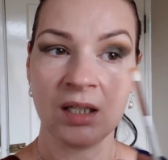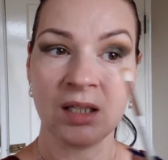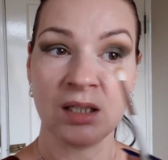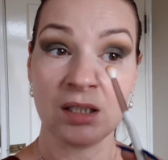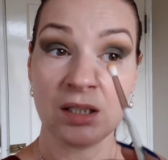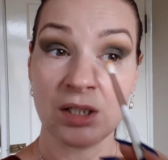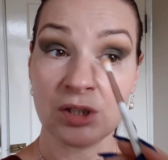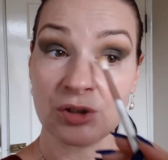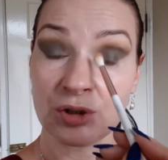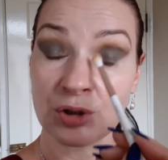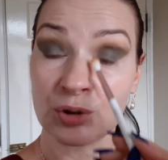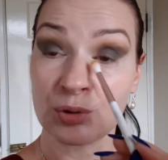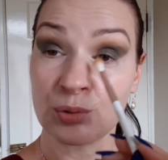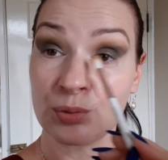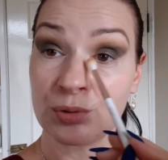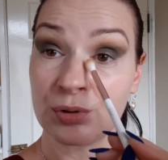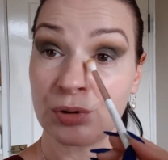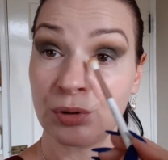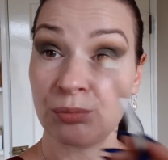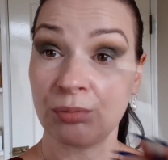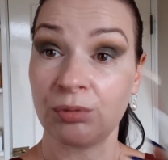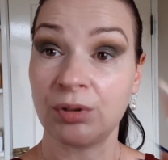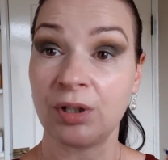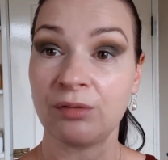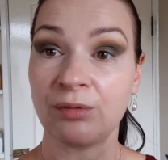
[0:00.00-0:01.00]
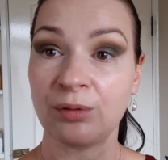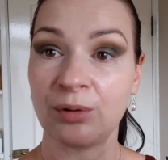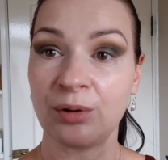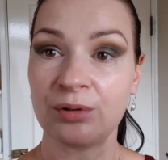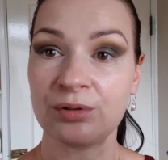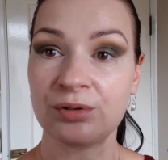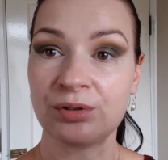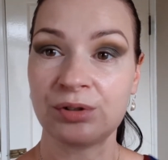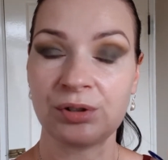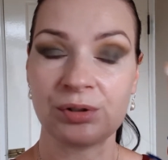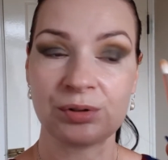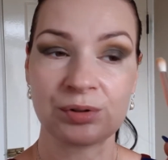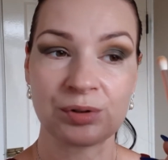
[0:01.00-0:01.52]
I jeszcze szósty tutaj w
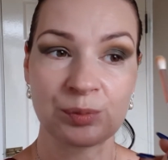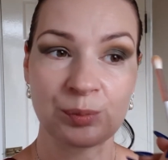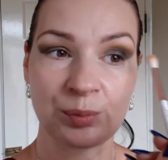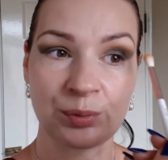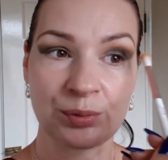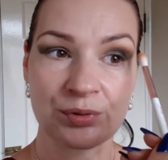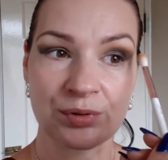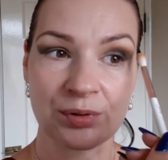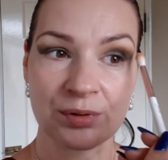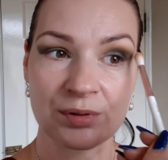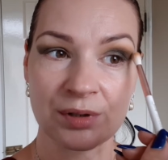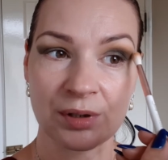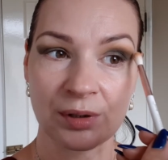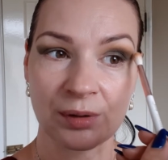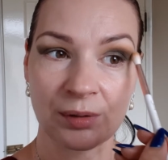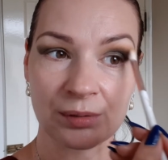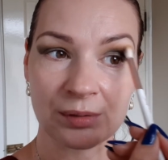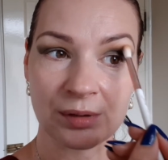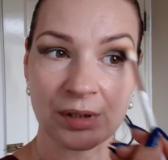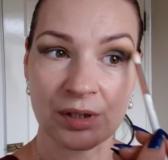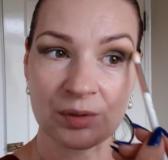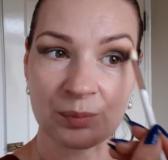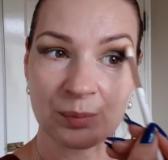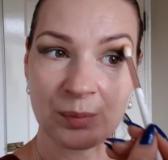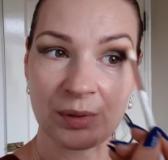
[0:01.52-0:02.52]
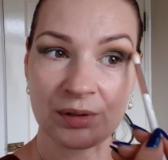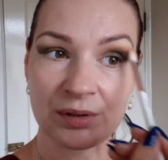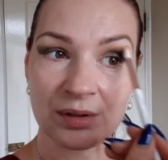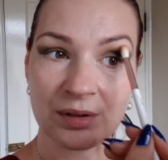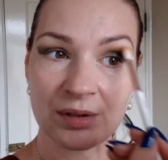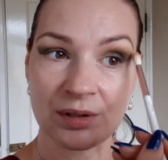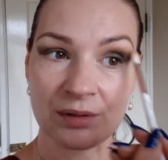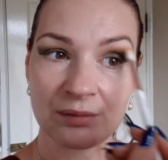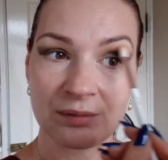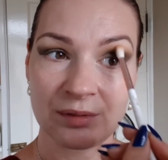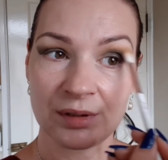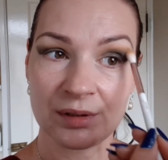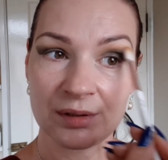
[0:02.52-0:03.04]
kącie coś błyszczącego też
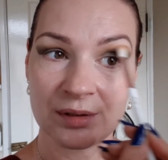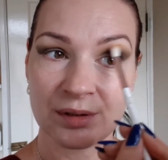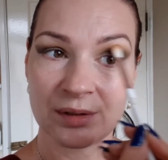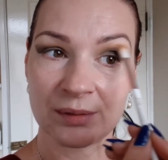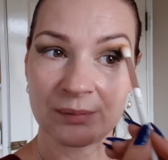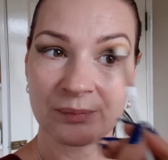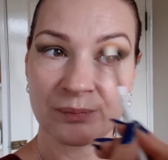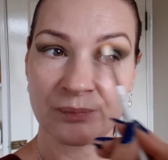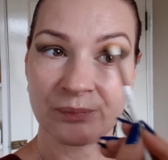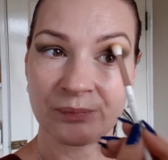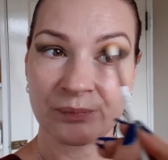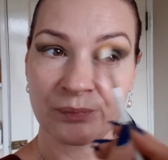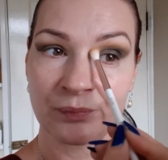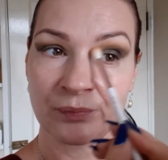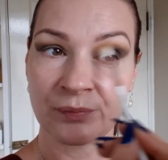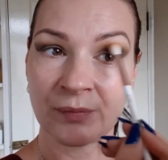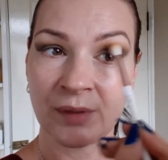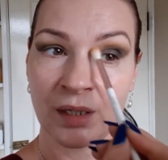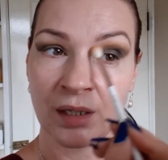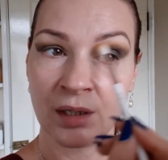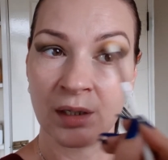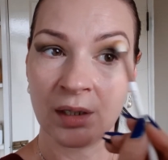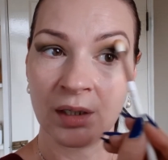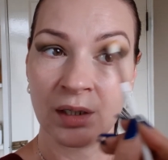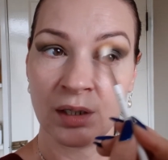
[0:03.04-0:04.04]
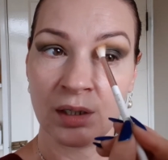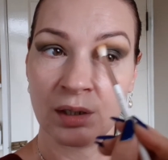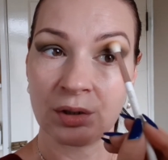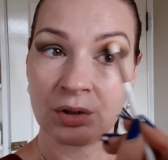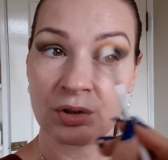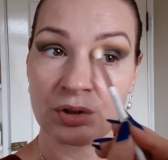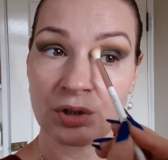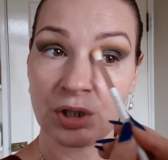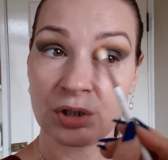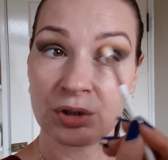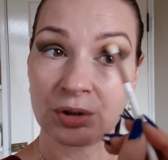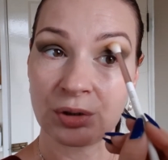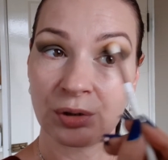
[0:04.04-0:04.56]
będzie, więc
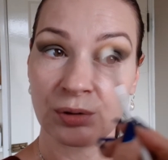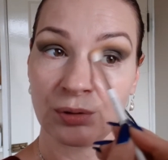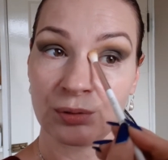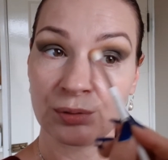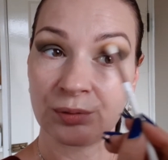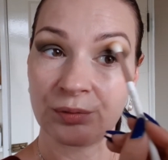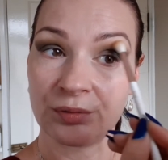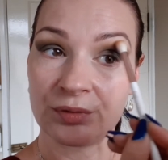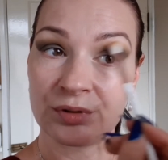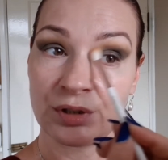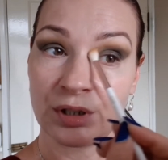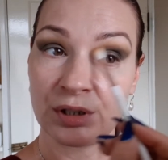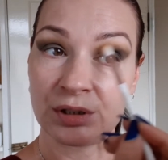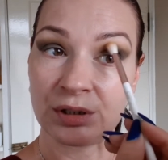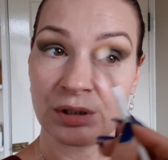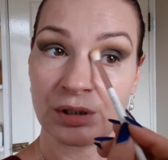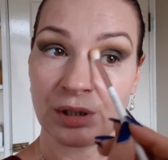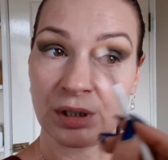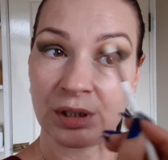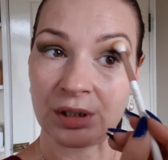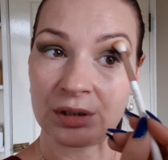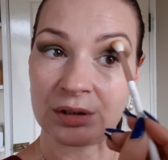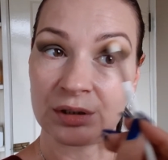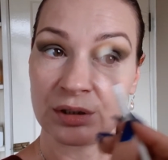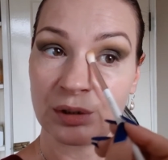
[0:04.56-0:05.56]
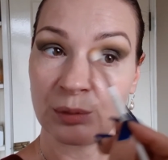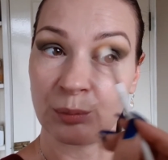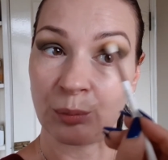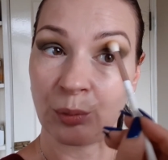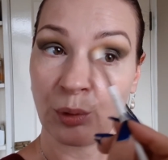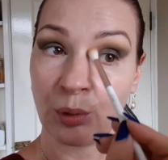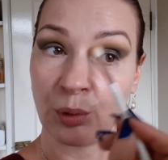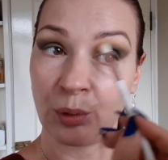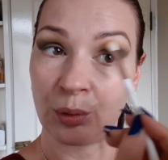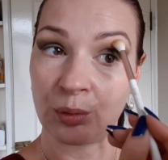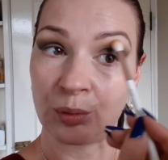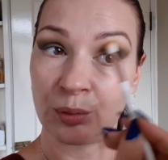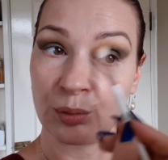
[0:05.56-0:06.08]
sześć kolorów cieni na jednym
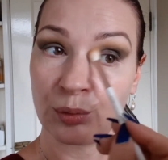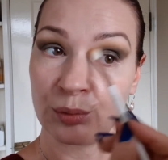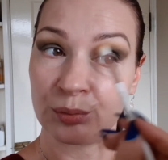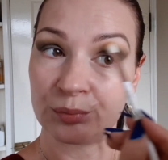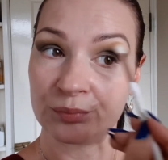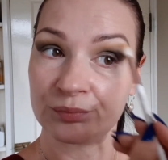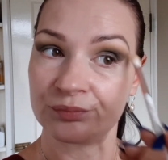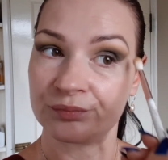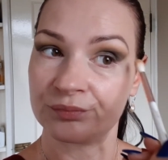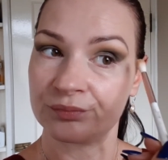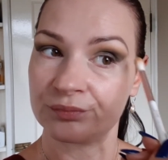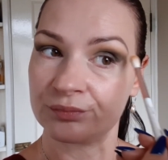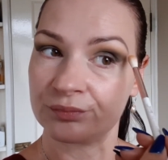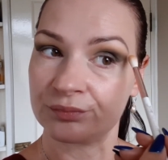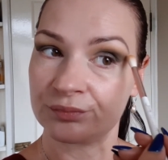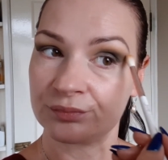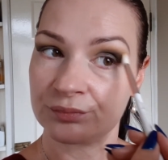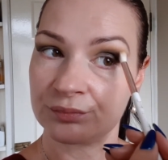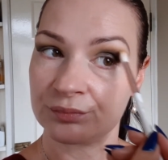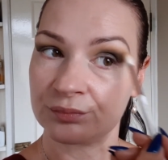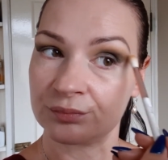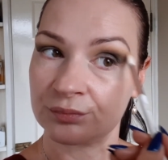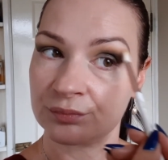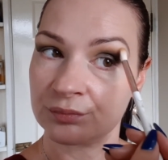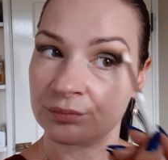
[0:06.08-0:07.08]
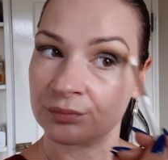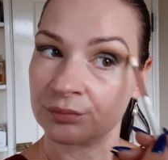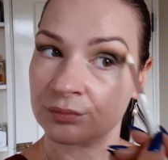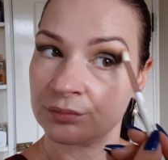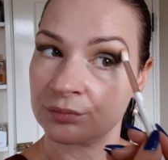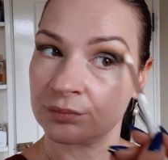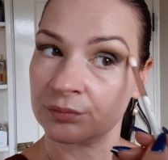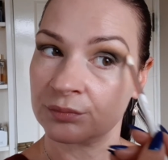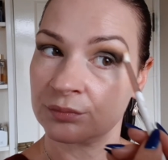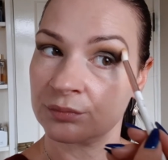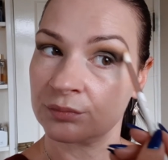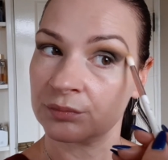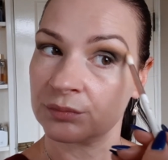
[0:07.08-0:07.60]
oku.
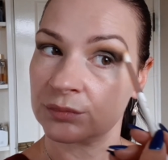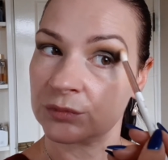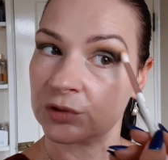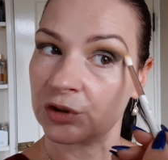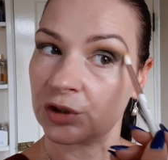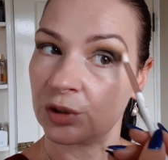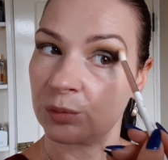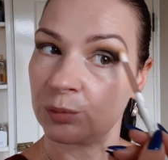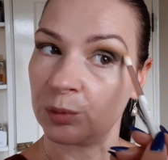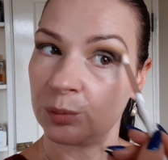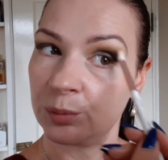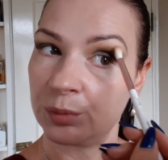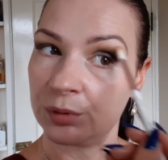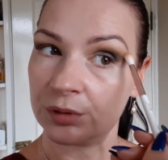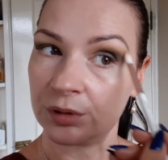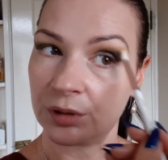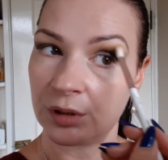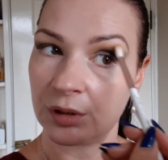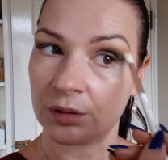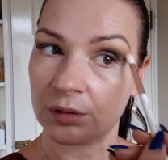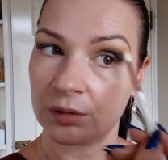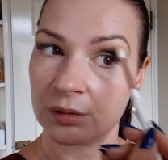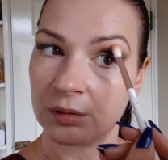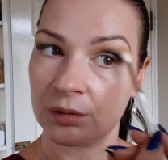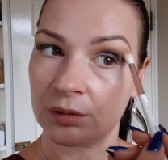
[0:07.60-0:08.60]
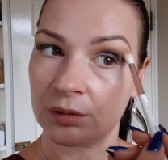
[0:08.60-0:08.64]
Czemu by nie?